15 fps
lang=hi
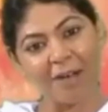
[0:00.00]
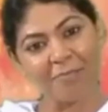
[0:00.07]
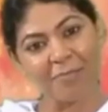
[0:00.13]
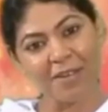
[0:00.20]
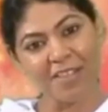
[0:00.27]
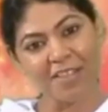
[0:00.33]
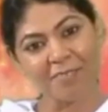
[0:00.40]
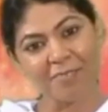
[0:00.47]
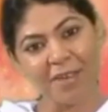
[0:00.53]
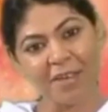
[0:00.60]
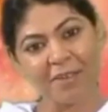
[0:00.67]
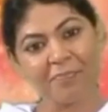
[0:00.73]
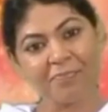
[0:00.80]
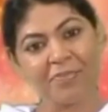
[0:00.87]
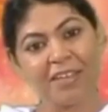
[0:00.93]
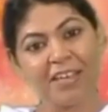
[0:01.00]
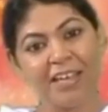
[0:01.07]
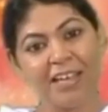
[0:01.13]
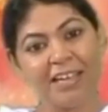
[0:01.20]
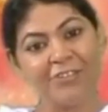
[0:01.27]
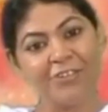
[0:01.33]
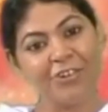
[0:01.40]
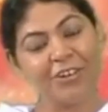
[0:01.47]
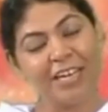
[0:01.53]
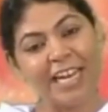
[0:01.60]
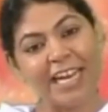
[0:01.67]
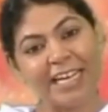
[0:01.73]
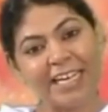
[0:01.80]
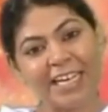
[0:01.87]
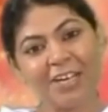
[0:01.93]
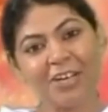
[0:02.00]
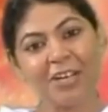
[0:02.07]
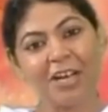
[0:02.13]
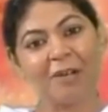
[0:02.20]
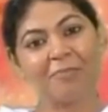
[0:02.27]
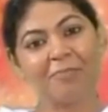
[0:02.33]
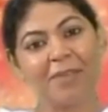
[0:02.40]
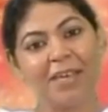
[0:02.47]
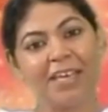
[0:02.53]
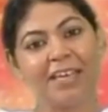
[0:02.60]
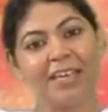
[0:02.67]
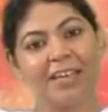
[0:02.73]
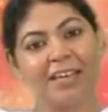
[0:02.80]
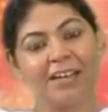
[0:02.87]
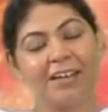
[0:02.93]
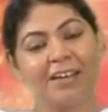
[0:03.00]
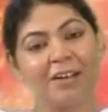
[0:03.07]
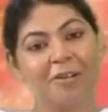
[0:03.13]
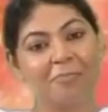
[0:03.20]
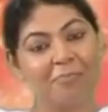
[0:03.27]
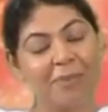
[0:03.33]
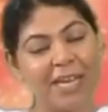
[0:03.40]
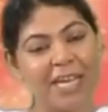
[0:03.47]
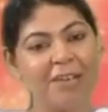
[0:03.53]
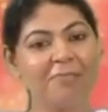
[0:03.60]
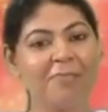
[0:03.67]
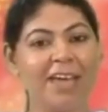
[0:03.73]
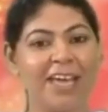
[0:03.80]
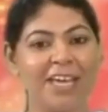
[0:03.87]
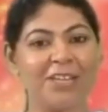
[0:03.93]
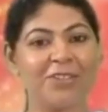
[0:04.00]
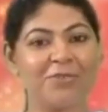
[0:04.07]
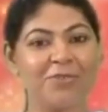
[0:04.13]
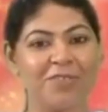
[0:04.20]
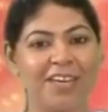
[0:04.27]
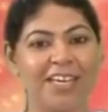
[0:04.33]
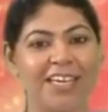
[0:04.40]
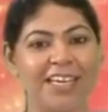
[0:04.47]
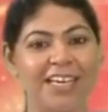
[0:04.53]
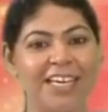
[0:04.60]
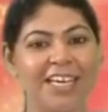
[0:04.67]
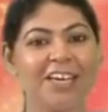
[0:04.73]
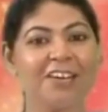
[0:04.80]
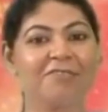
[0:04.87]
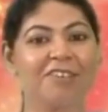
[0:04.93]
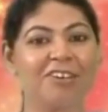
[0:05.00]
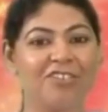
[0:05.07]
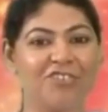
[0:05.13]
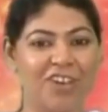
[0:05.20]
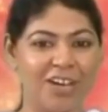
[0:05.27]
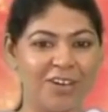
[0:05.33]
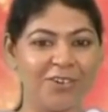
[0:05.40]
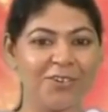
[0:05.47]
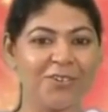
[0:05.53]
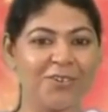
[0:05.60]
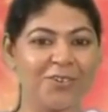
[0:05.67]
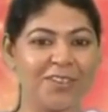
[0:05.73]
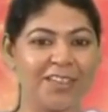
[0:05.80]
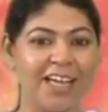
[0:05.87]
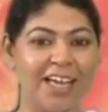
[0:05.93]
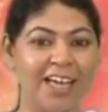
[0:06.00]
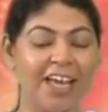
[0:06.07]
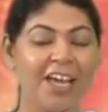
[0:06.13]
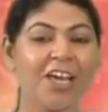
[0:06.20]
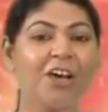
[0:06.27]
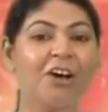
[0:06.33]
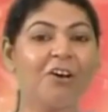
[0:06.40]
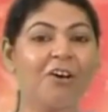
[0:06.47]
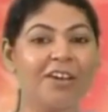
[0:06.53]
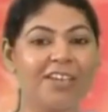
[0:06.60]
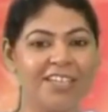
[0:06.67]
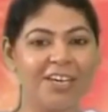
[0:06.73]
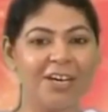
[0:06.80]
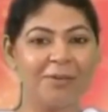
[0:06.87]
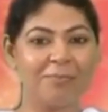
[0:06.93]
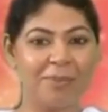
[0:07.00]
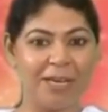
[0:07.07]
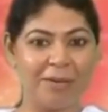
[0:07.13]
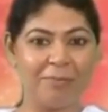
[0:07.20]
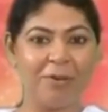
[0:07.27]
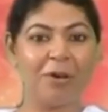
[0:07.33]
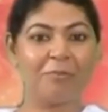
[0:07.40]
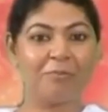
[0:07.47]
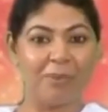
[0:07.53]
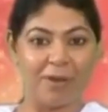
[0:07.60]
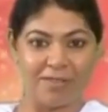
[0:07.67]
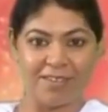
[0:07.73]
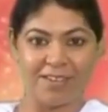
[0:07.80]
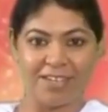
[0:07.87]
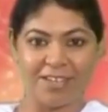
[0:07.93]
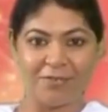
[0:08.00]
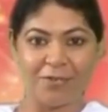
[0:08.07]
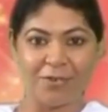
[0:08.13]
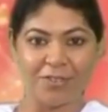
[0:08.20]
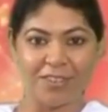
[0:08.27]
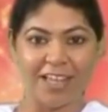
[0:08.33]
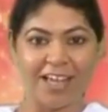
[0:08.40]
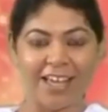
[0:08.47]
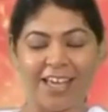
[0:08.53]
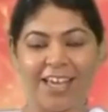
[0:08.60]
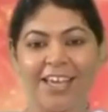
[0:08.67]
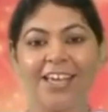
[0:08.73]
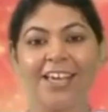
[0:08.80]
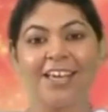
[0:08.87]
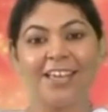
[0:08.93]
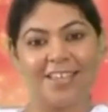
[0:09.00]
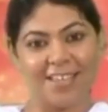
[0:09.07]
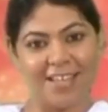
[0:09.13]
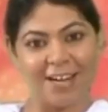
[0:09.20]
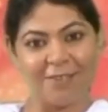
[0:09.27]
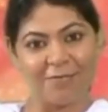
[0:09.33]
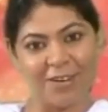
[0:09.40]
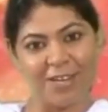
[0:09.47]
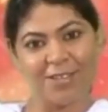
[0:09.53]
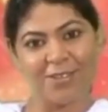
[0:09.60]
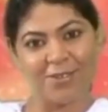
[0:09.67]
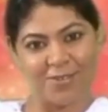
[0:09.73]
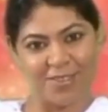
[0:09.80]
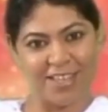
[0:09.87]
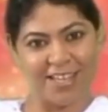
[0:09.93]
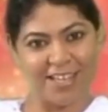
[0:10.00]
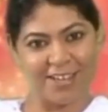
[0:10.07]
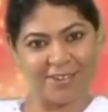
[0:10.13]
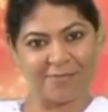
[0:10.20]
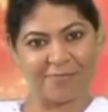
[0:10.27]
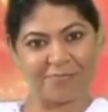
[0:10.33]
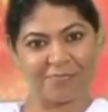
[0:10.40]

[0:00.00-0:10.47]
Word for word: आपस में जो लेटेंट हम में प्रेम है एक दूसरे के लिए वह जागृत होता है और यह प्रेम पॉजिटिव होता है सेल्फलेस होता है